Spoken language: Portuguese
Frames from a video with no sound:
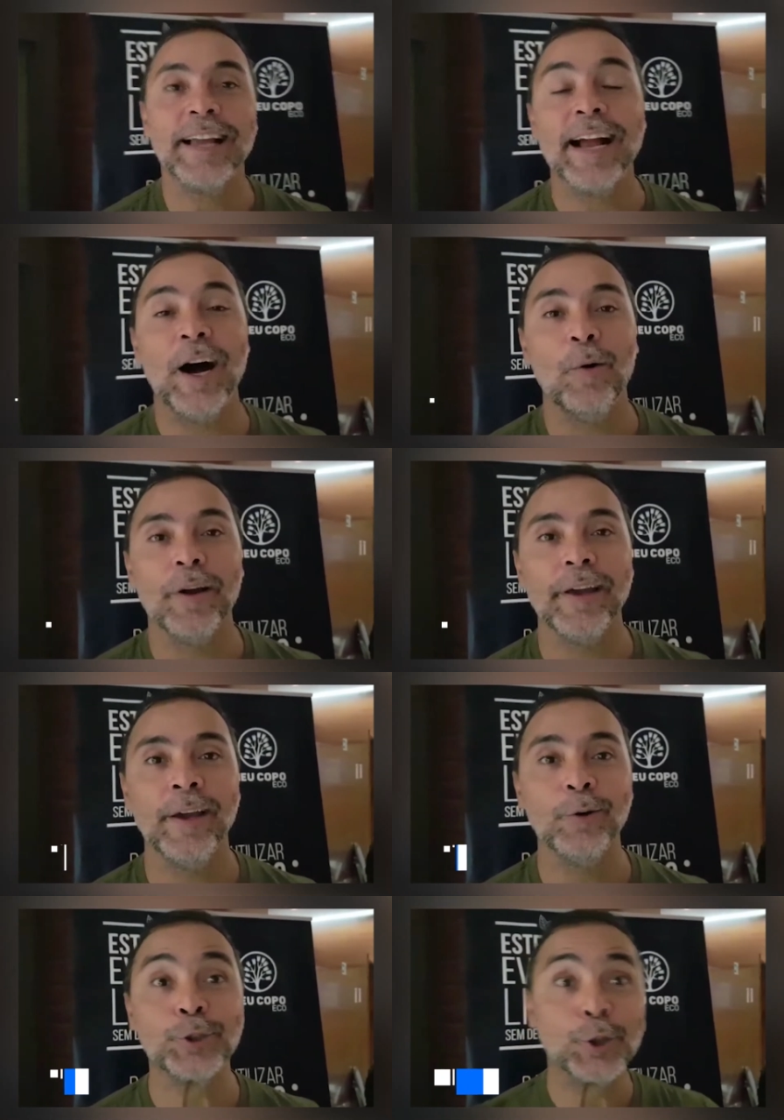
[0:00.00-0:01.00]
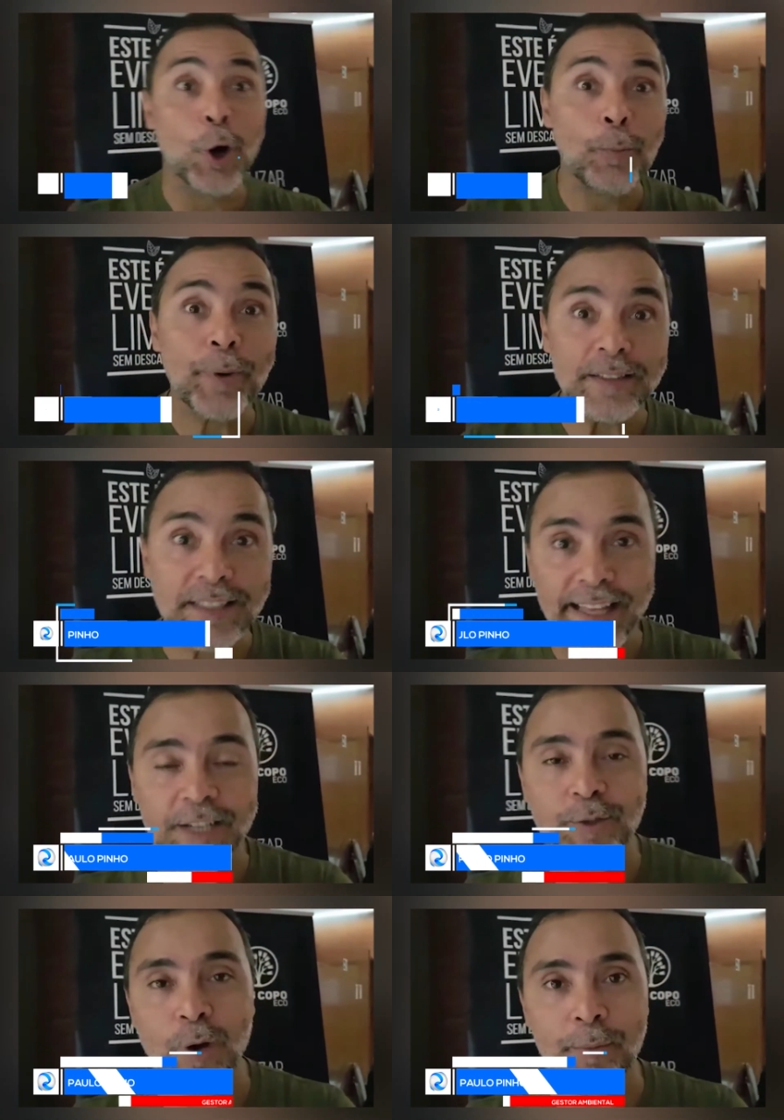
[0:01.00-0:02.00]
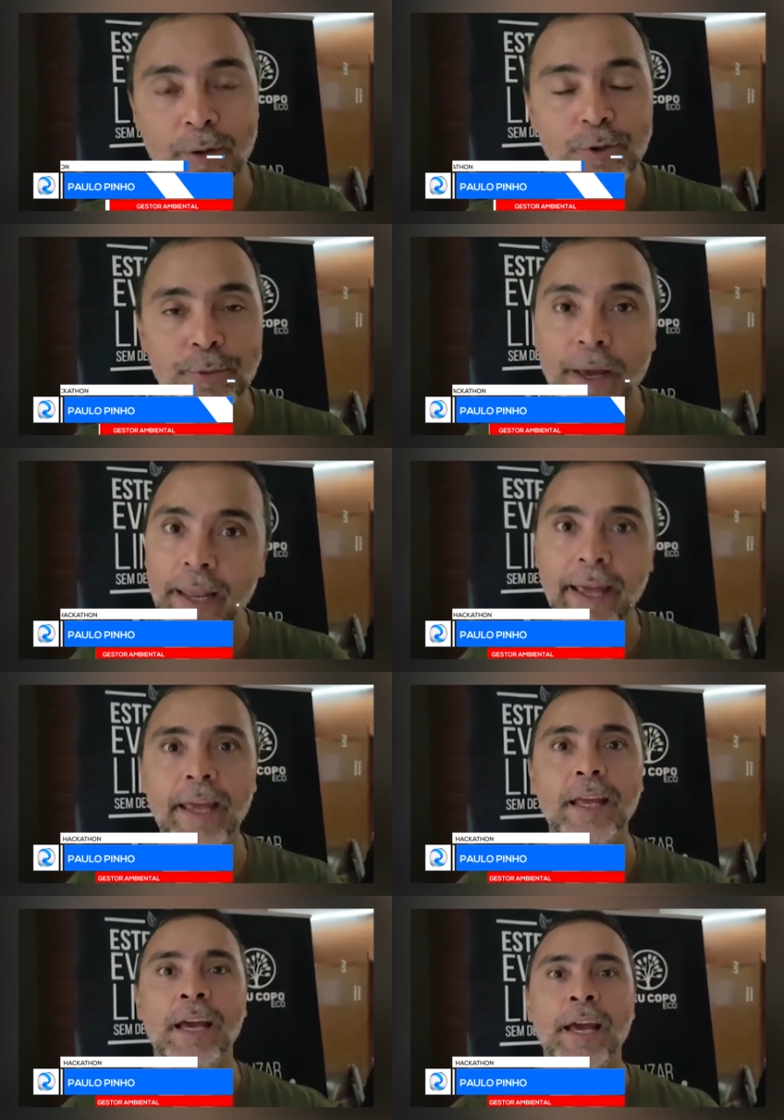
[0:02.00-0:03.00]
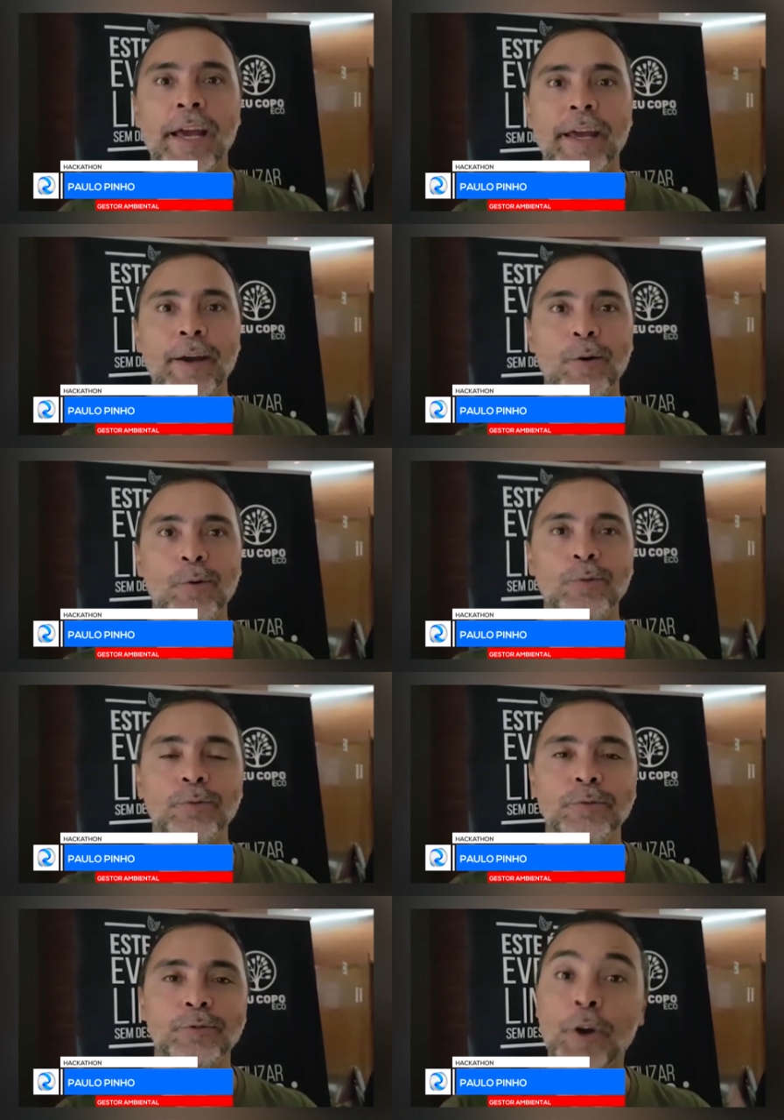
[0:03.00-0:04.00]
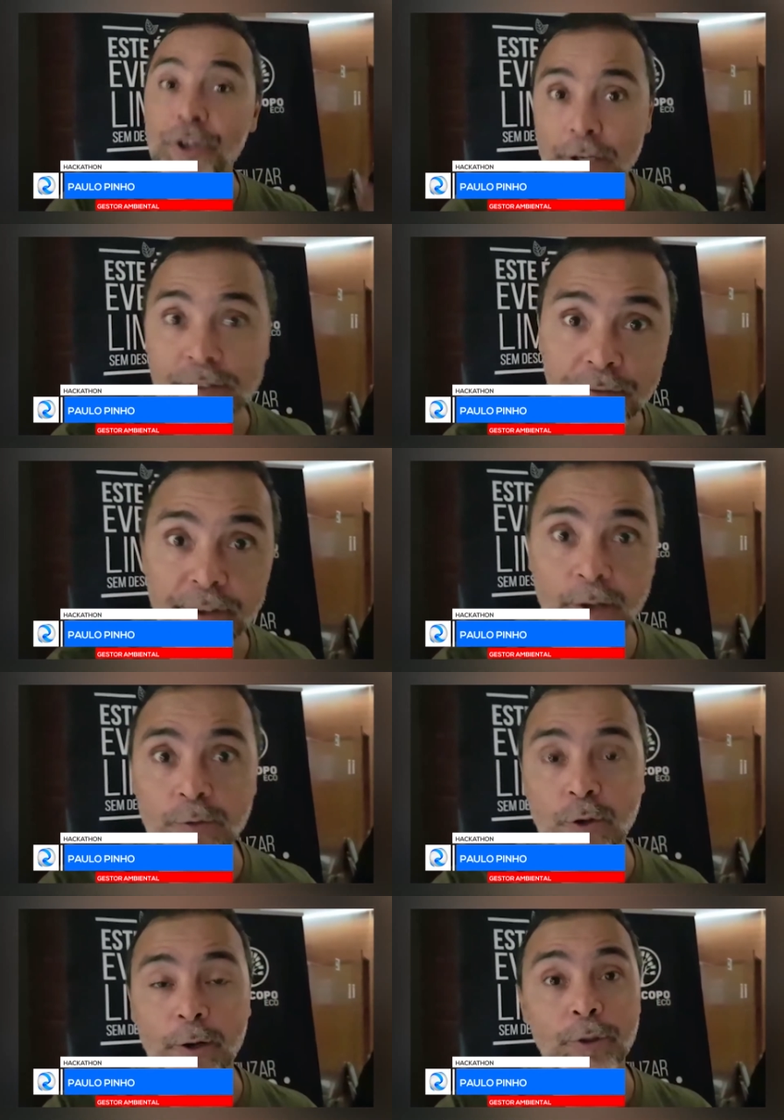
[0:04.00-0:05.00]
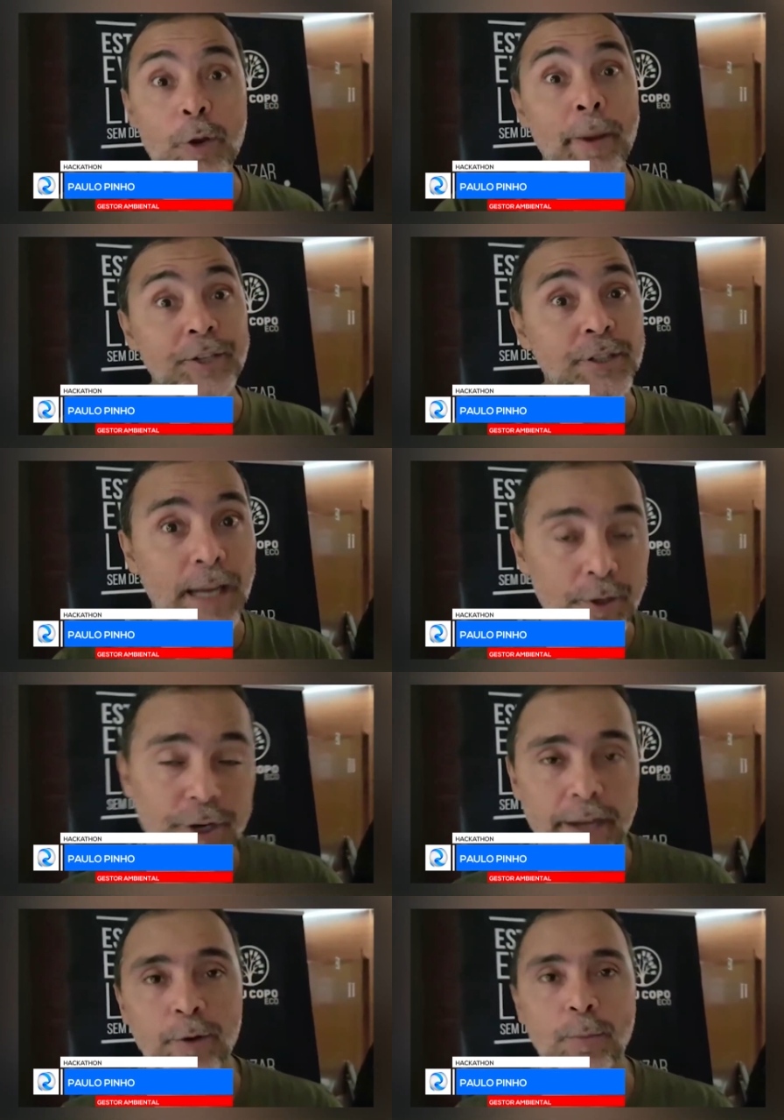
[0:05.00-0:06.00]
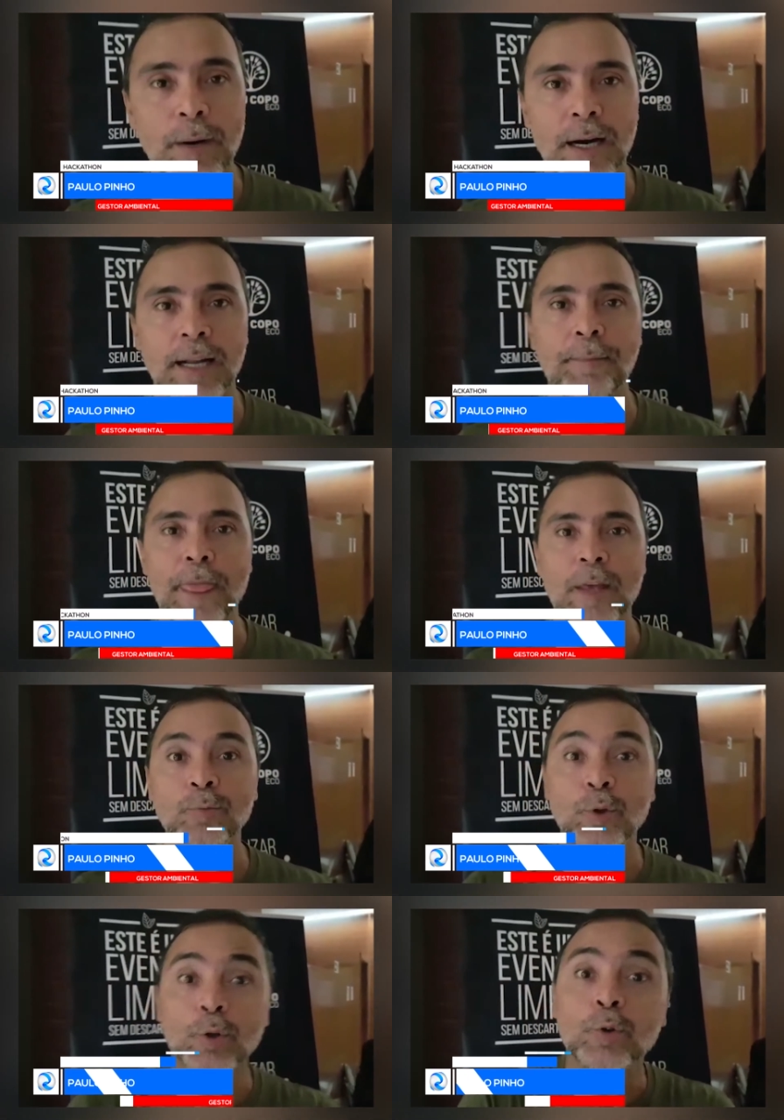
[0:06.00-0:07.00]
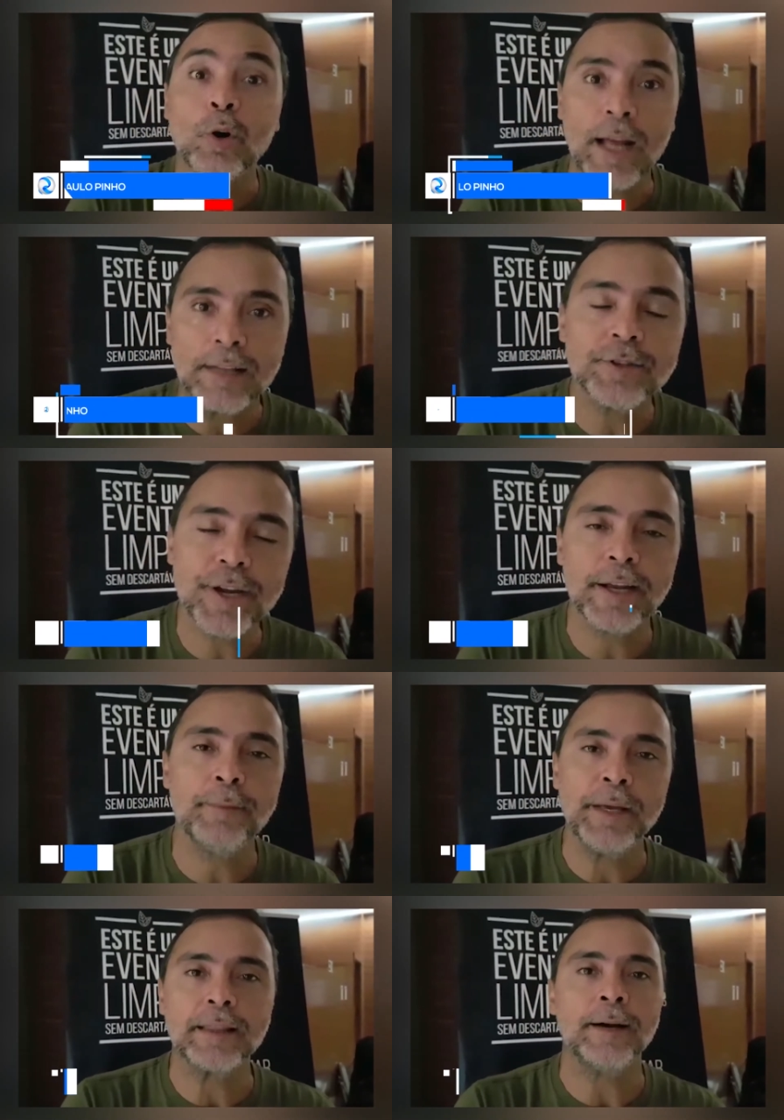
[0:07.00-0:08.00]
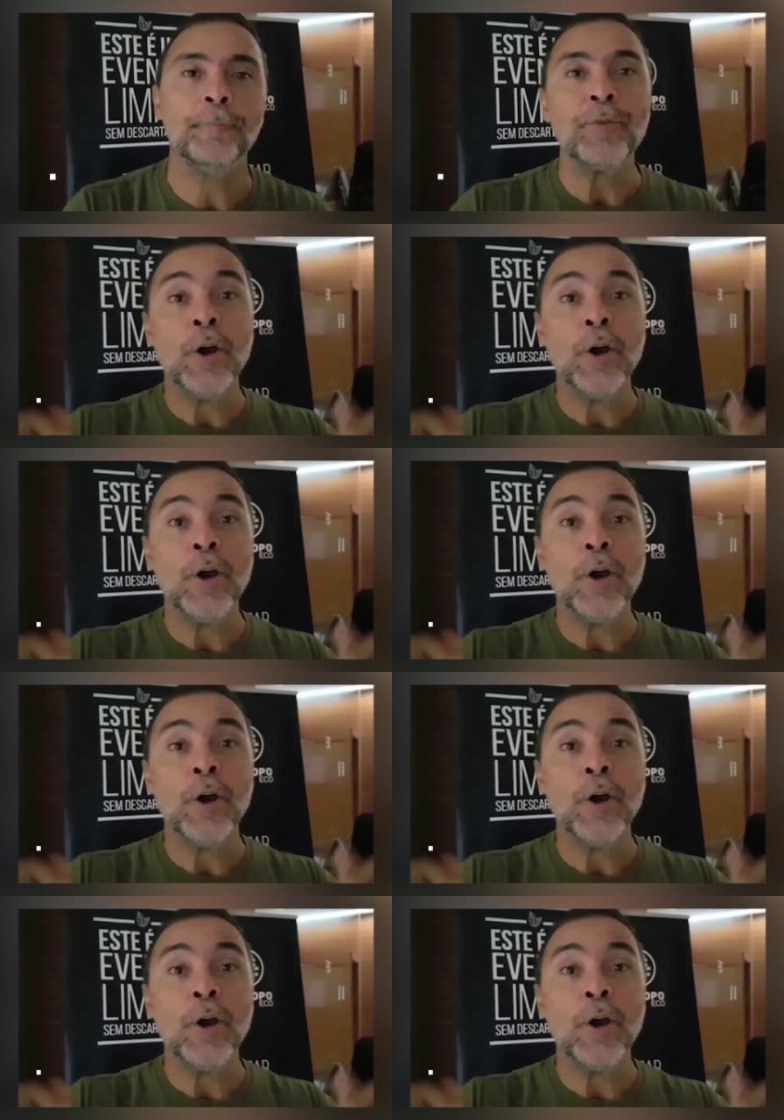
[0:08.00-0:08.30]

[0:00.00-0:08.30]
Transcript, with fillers: Legal, eu estou presidente do Amigos de Belém, eu sou engenheiro civil, só que eu tenho mestrado em engenharia urbana e um doutorado em engenharia ambiental.